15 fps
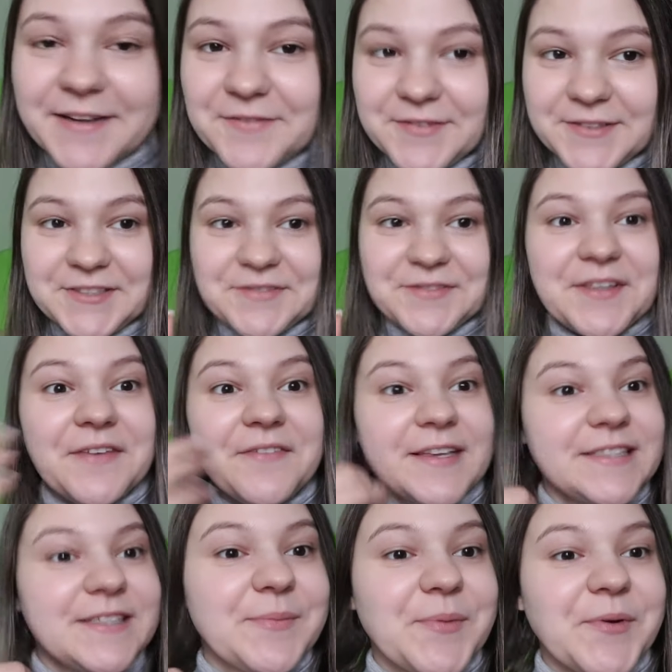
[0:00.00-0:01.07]
ale właśnie wy nie
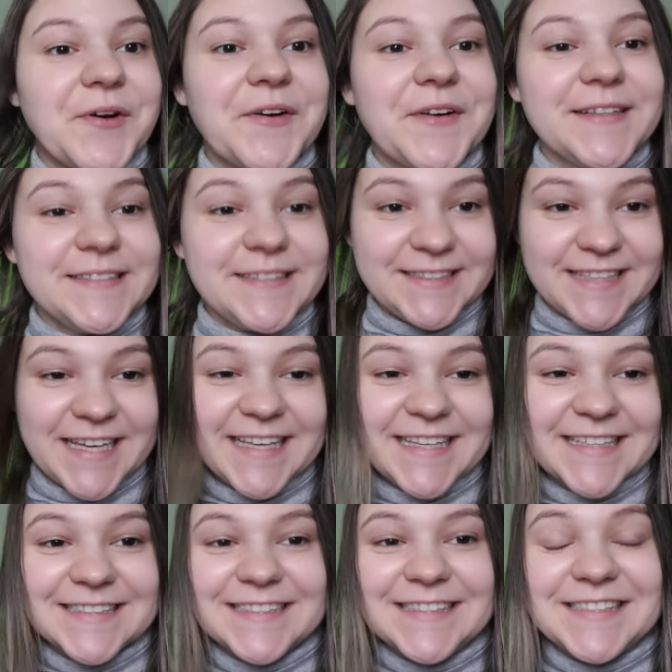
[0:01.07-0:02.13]
wiecie, bo dzisiaj
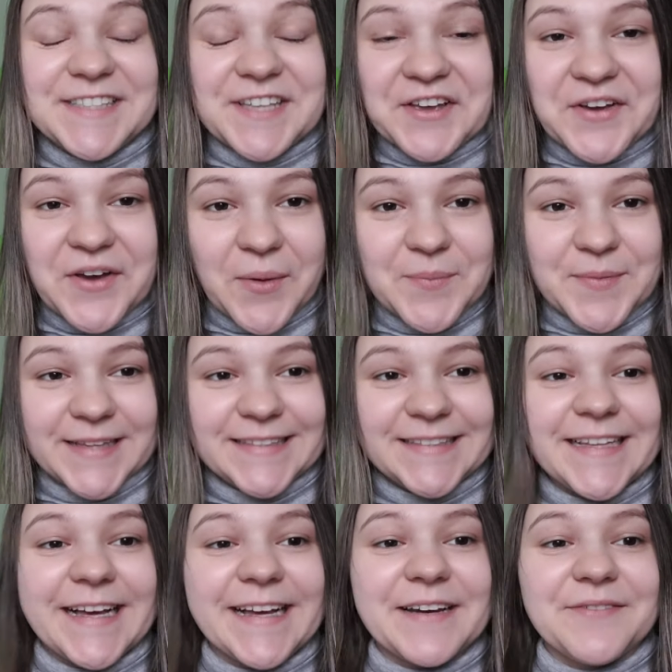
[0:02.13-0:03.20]
jest Dzień Kobiet,
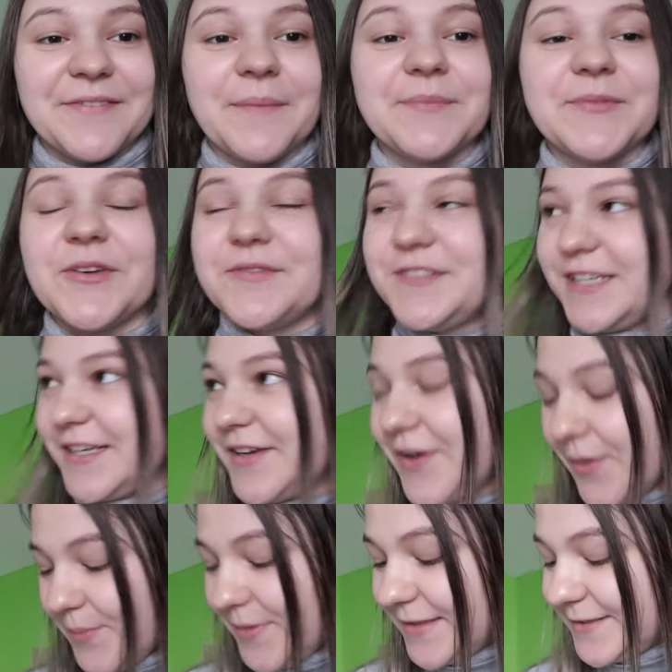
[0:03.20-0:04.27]
nagrywam to w Dzień
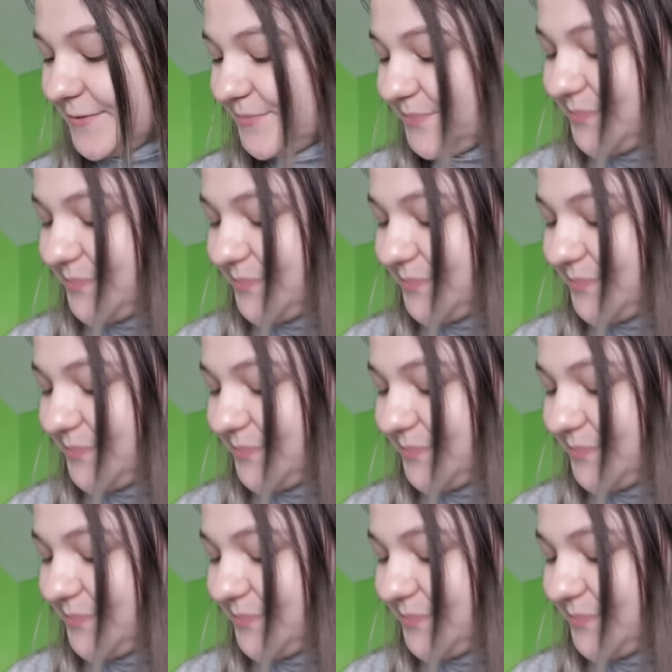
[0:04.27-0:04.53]
Kobiet.